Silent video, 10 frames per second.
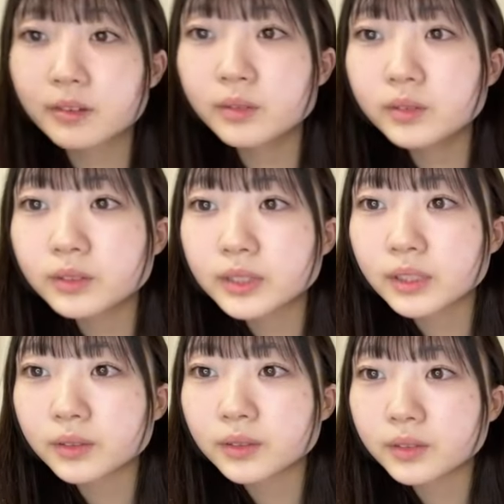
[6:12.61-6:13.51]
高校
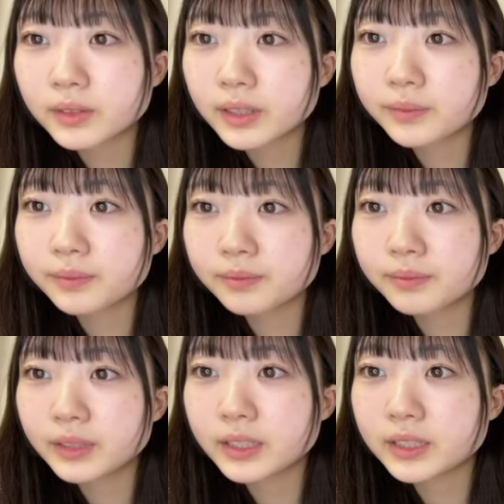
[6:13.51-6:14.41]
生の頃は
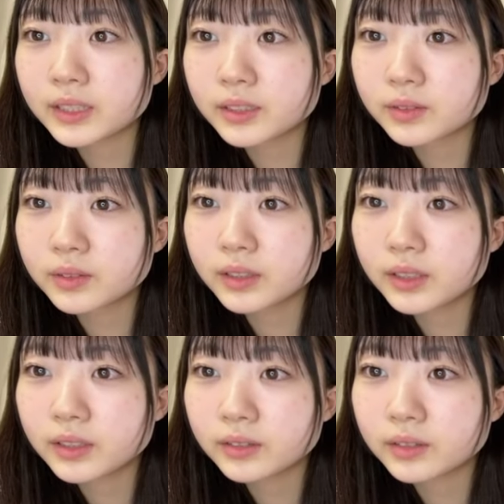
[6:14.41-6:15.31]
毎日5時
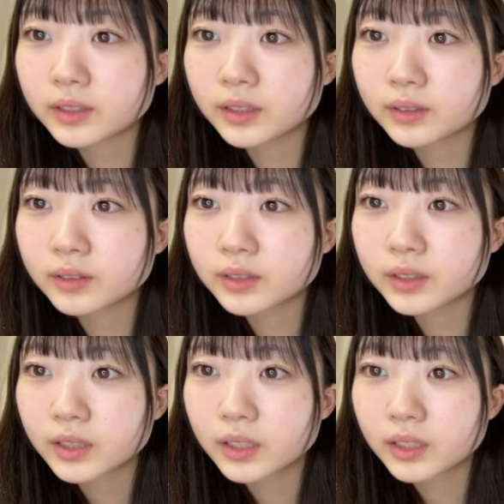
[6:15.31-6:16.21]
半に起きて
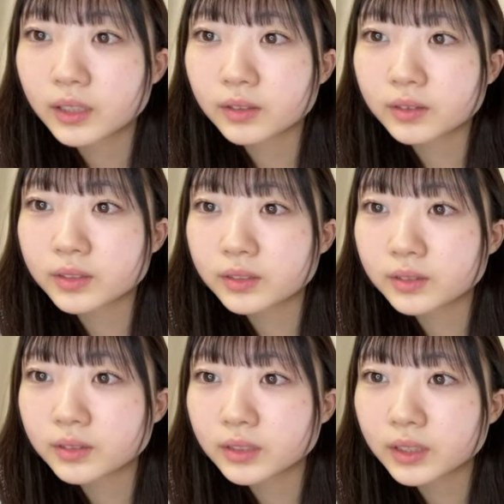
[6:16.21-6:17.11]
6時
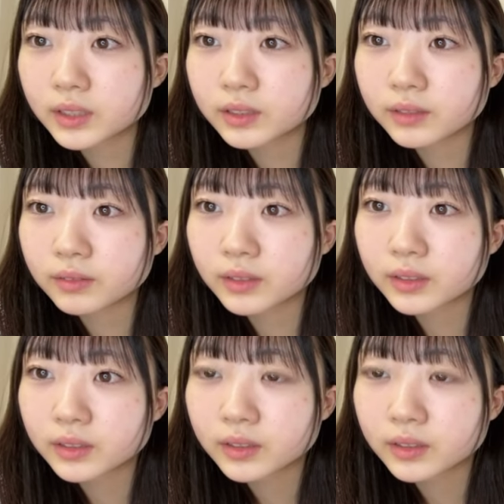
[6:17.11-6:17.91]
,6 時半には